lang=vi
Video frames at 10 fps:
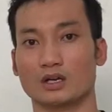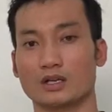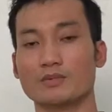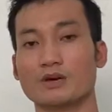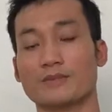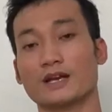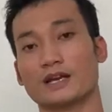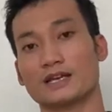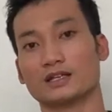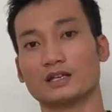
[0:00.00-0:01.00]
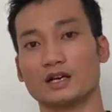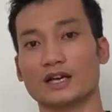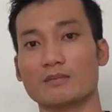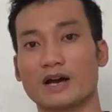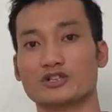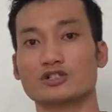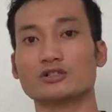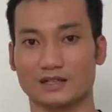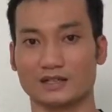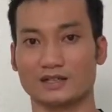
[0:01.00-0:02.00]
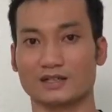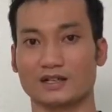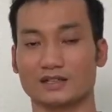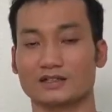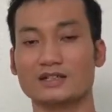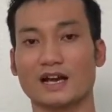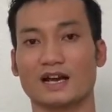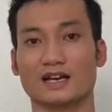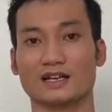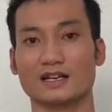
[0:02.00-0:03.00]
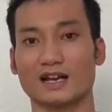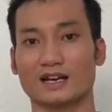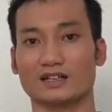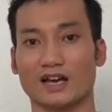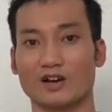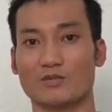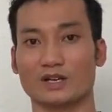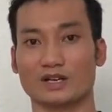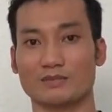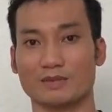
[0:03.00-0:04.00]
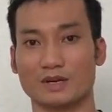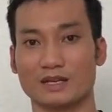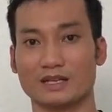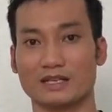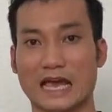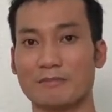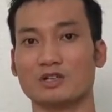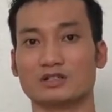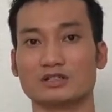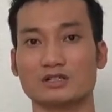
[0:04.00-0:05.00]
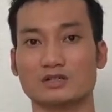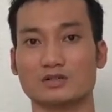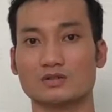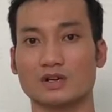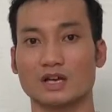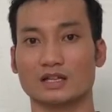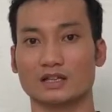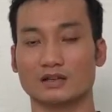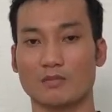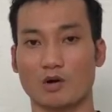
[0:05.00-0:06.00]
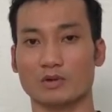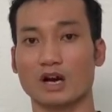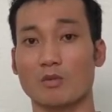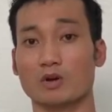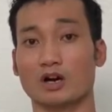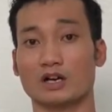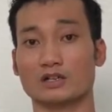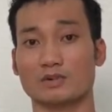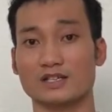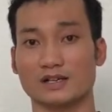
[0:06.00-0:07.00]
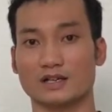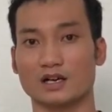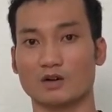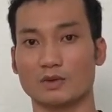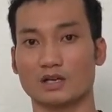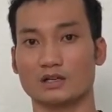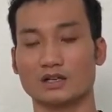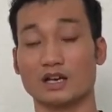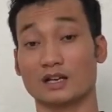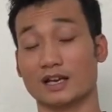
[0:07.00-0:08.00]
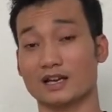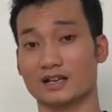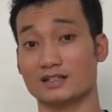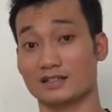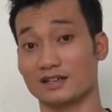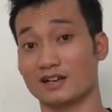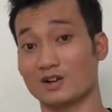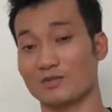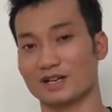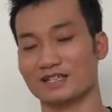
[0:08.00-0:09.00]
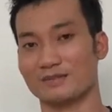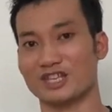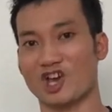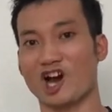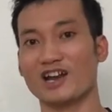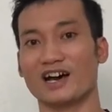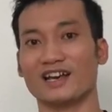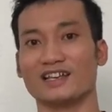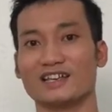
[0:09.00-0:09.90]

giống như Brad đã giải thích ở các bài trước à, thứ hai đó là cơ thể của mình khi mình bị giảm lượng nước xuống tinh bột nó không còn ở trong cái sợi cơ của mình nữa nên cái sợi cơ của mình nó sẽ bị nhỏ lại